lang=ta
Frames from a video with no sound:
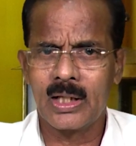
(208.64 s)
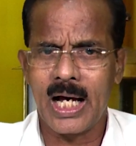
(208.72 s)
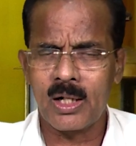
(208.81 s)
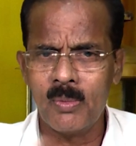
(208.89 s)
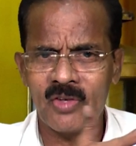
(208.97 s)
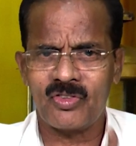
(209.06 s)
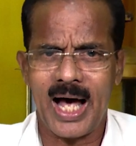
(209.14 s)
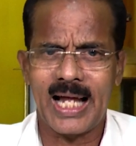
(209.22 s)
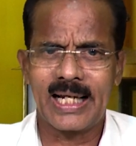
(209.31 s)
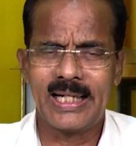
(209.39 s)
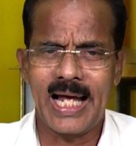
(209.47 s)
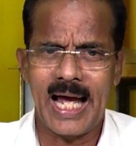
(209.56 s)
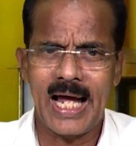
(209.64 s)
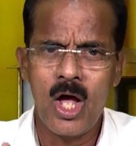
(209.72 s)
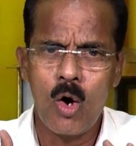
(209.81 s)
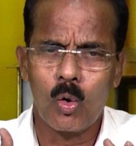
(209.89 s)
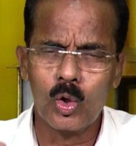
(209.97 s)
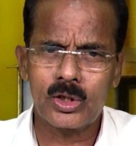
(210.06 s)
தர்மசாலையிலே
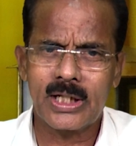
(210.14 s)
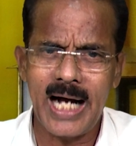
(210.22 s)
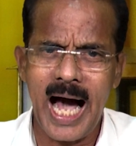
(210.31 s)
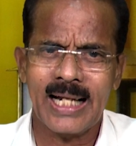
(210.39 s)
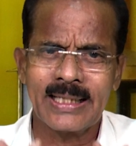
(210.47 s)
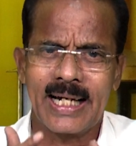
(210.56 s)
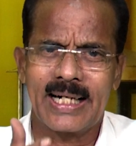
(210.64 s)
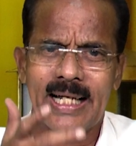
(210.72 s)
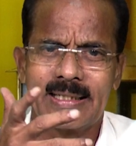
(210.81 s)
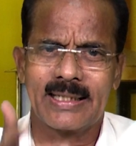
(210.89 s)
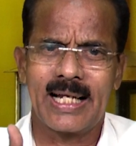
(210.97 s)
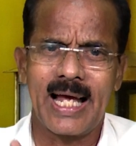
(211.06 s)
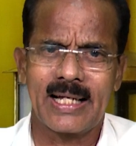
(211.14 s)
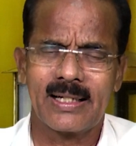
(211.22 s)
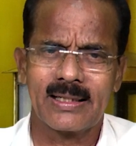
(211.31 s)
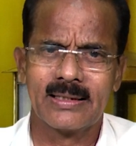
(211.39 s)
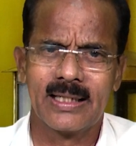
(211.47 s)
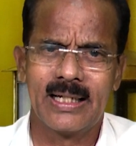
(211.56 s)
உட்கார்ந்த இடத்திலே
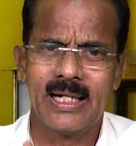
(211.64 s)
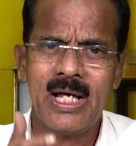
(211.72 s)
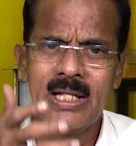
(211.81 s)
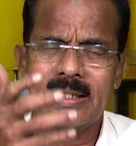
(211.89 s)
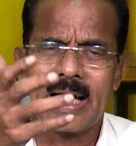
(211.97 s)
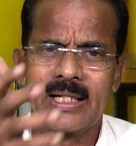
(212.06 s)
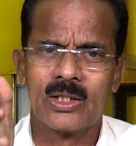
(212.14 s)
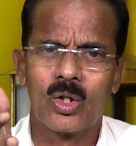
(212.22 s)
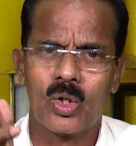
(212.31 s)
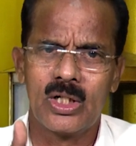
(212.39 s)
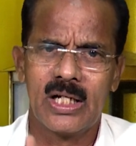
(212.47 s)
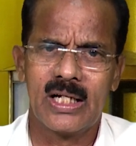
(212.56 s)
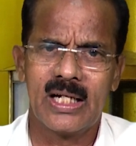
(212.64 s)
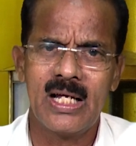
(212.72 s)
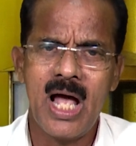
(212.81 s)
இருந்து தெரிந்து கொண்டு